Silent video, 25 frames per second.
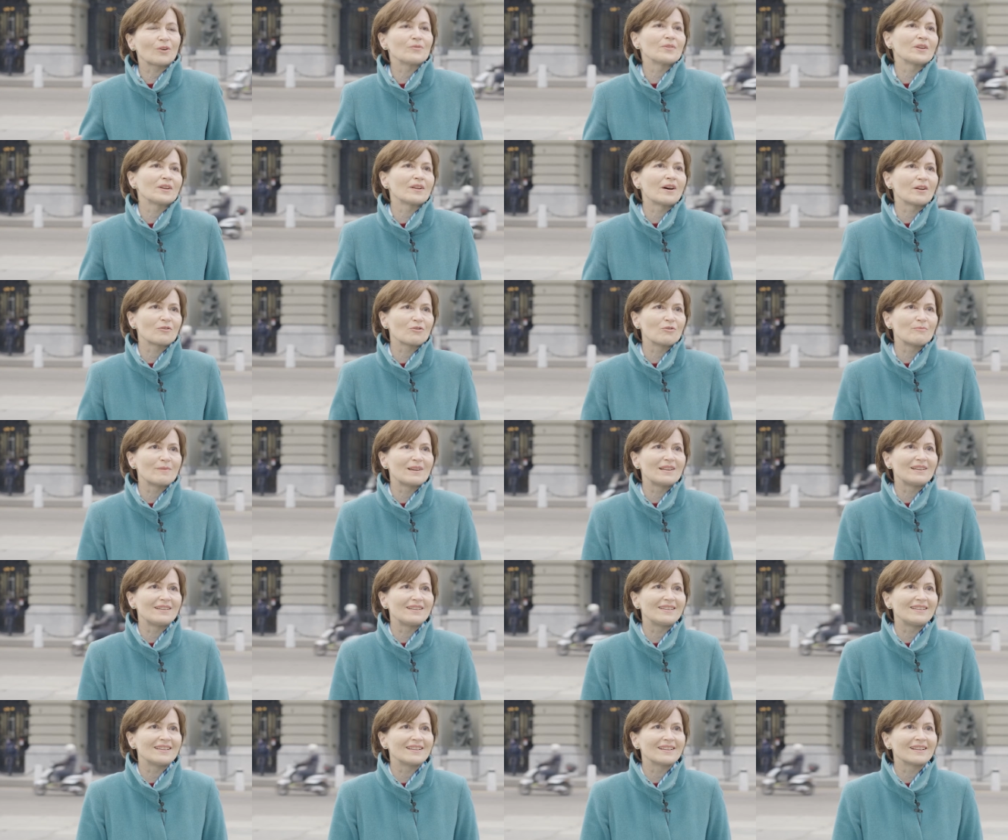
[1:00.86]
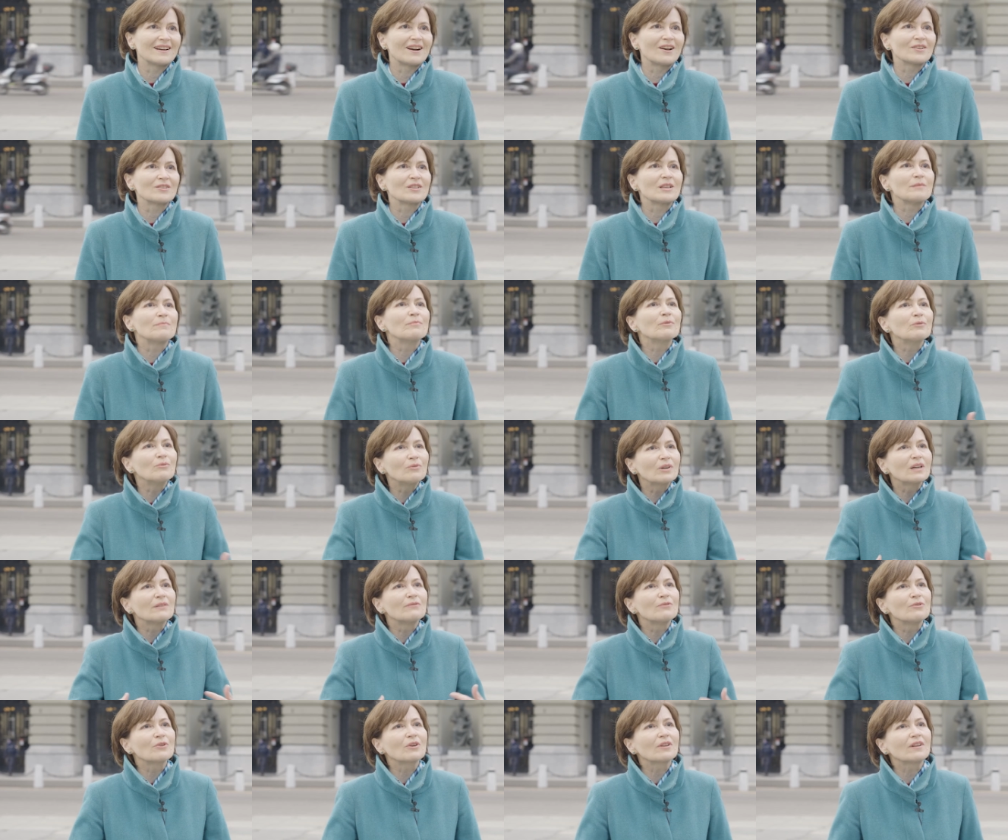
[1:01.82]
argumentieren können Also ich
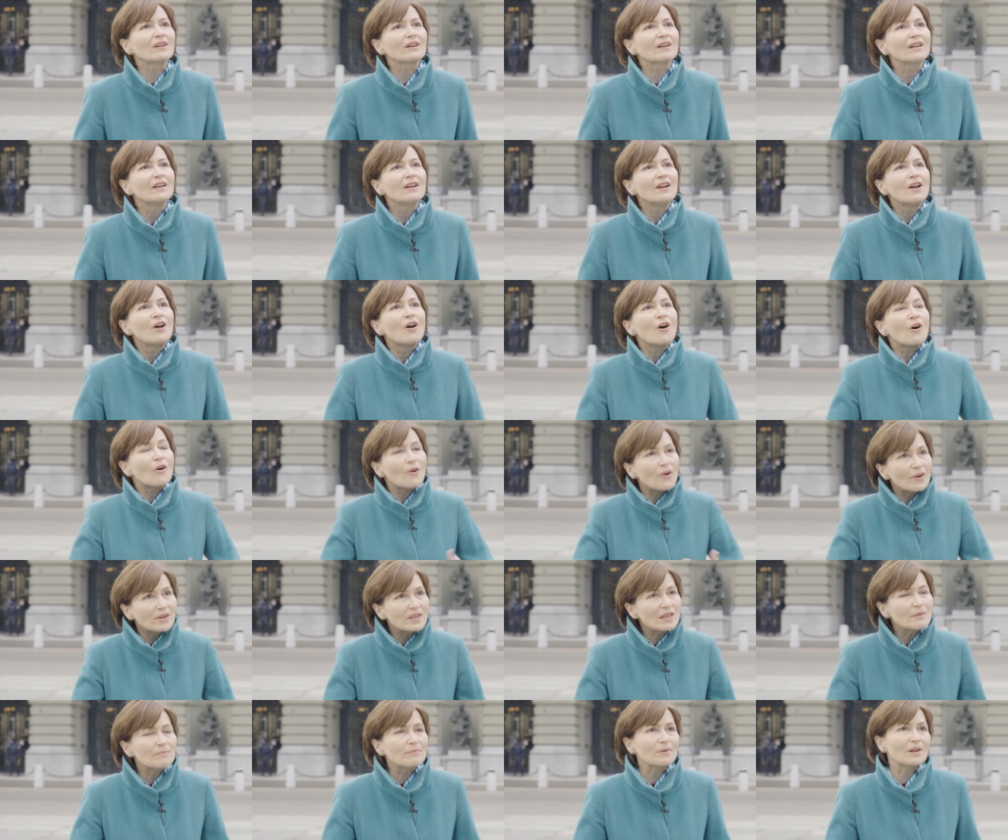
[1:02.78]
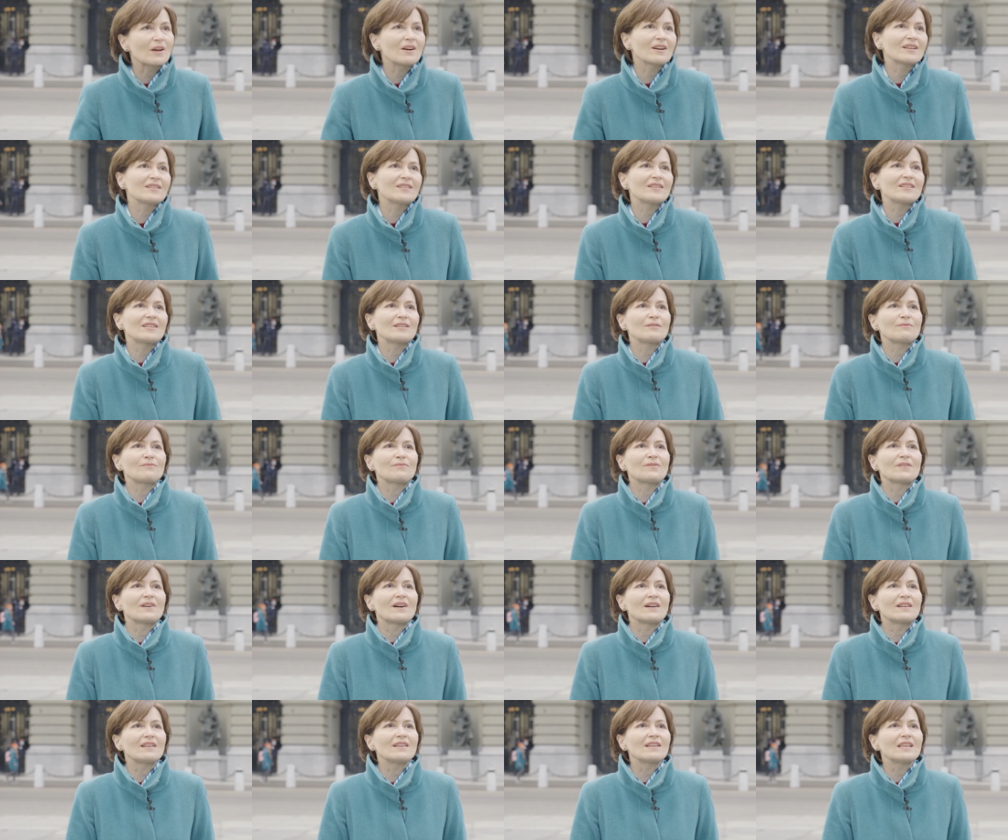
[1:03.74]
brauche wirklich eure
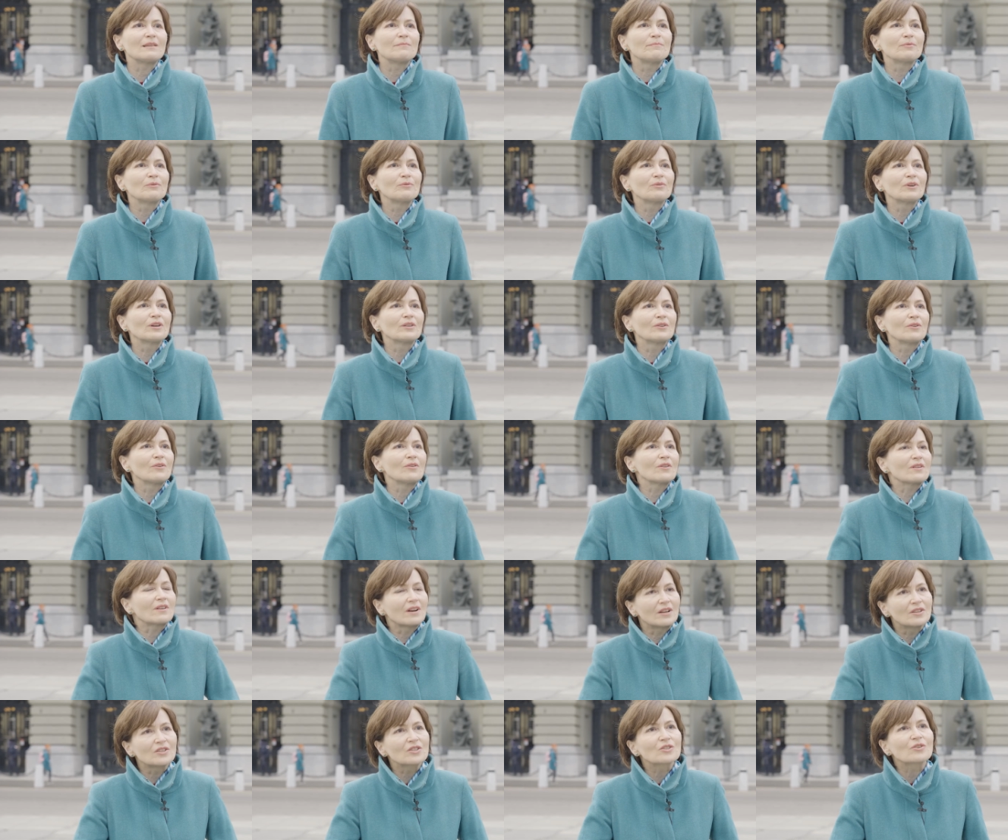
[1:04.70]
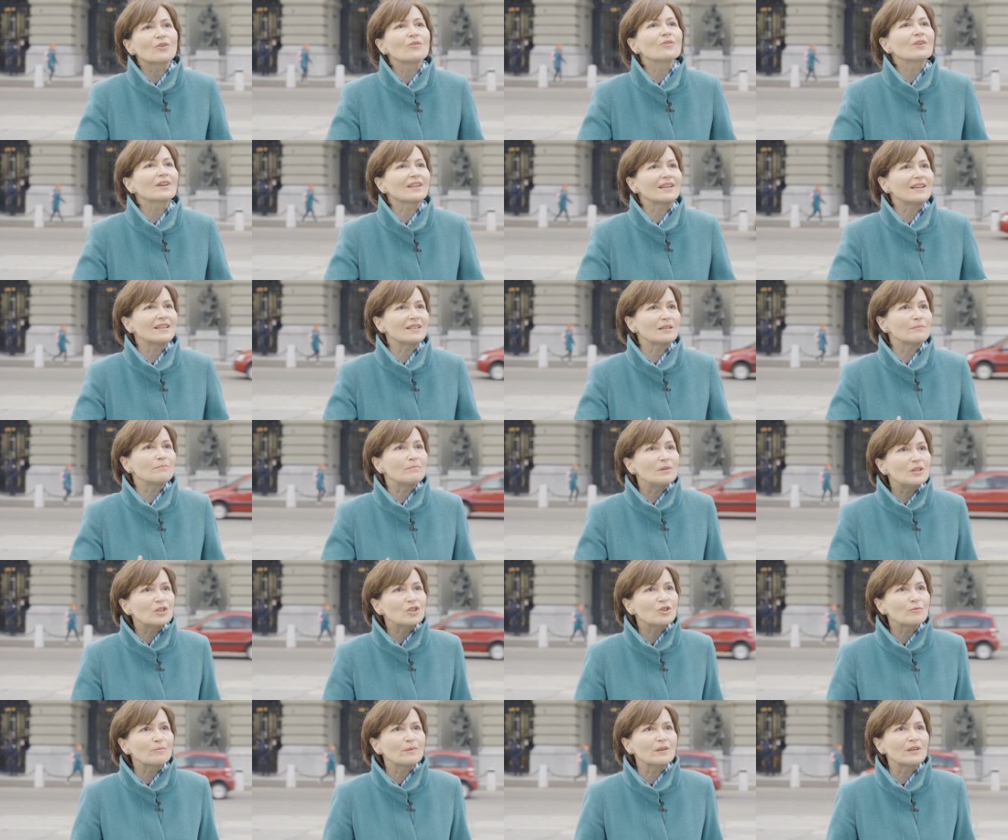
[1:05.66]
Praxiserfahrung, ich brauche neue ganz konkrete
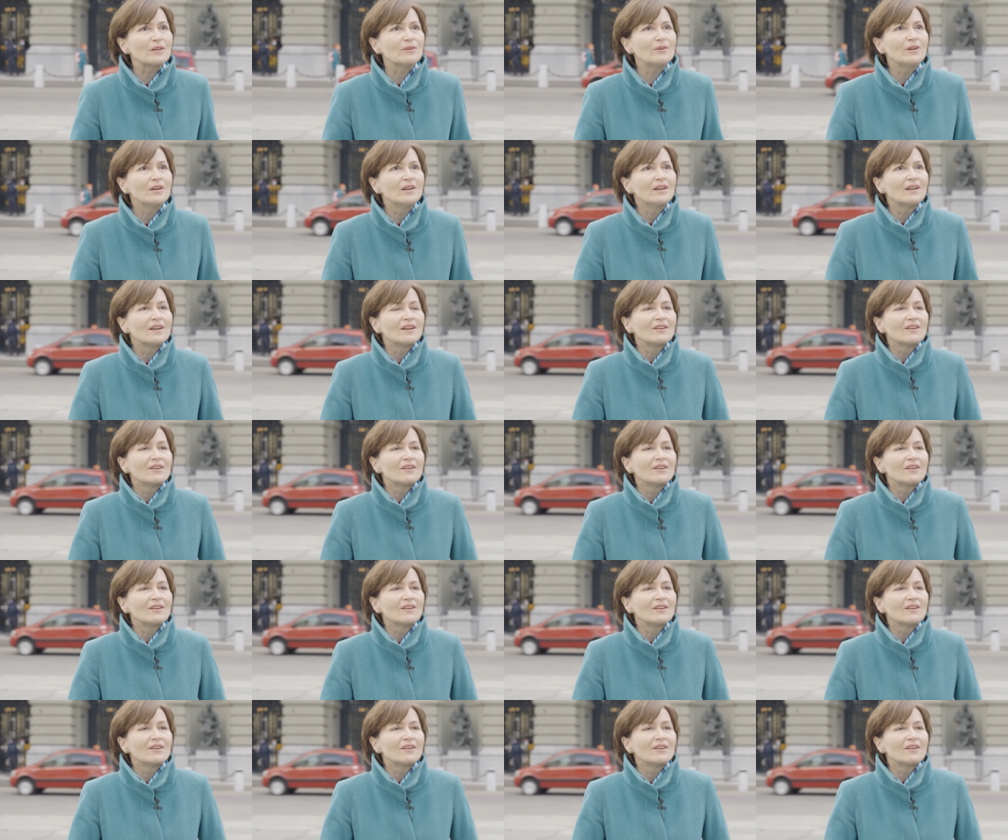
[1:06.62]
Beispiele,